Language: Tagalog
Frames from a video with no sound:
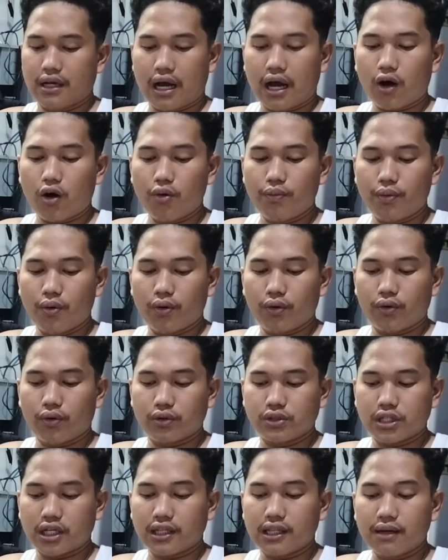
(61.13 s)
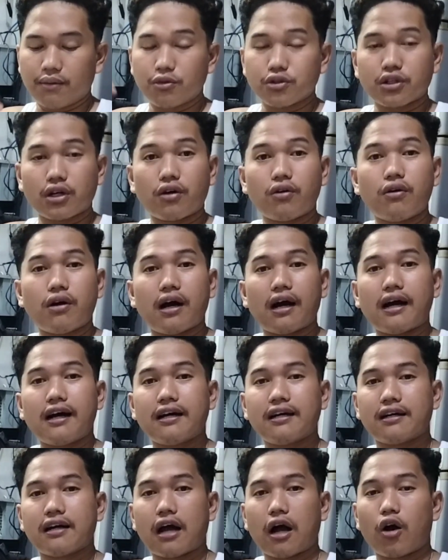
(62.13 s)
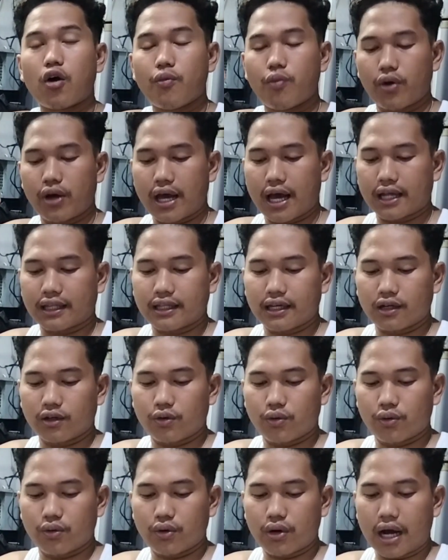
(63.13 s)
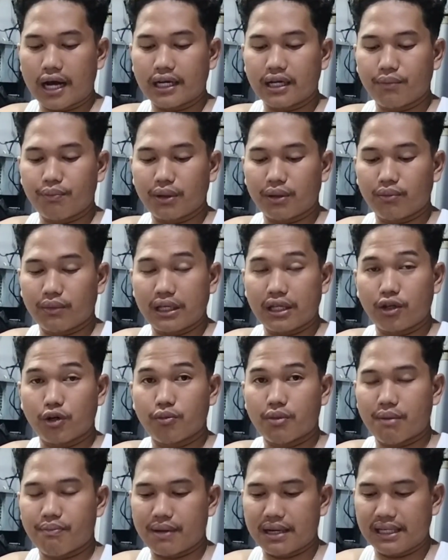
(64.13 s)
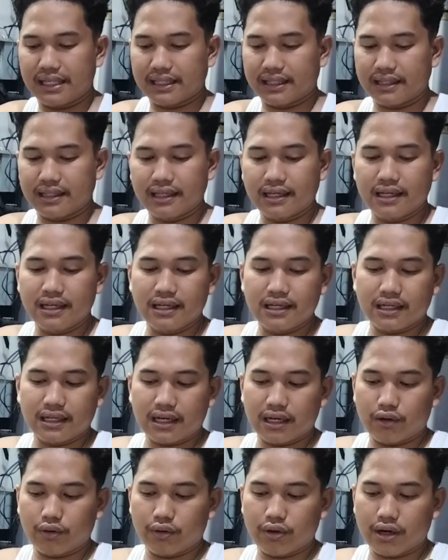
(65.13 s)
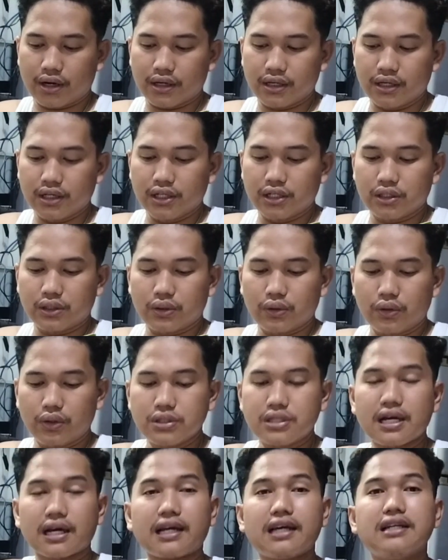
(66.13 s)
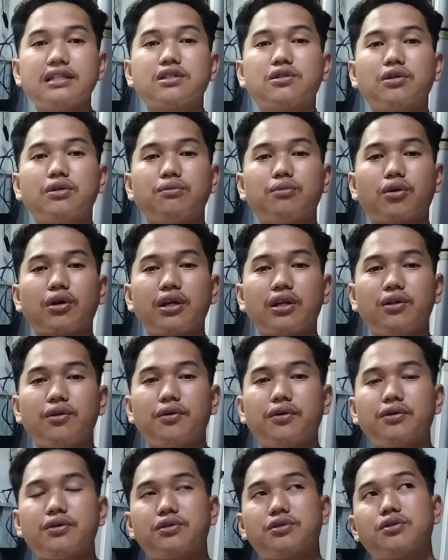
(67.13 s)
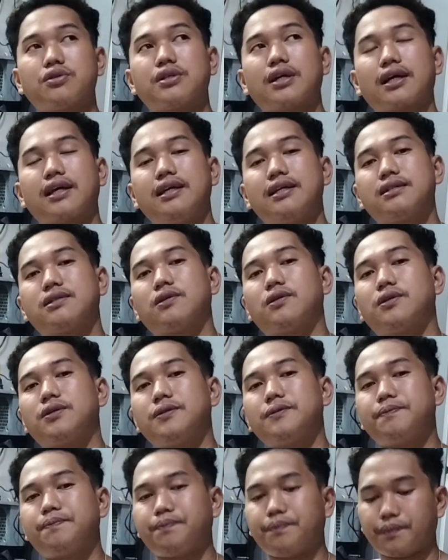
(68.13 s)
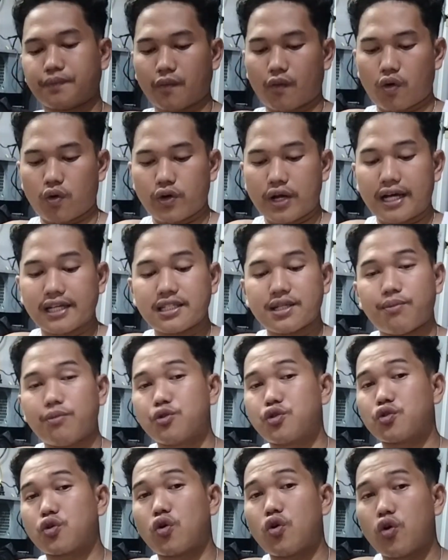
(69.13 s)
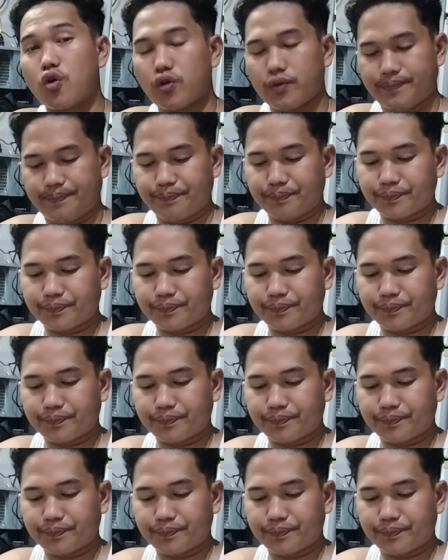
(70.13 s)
ako pong chat lang mo sa kuha, ako pong ihatag kung hanapit ninyo mapalit na lugar. Sunod sa Quezon, Bukidnon. So sa Quezon, unahan sa Pusco.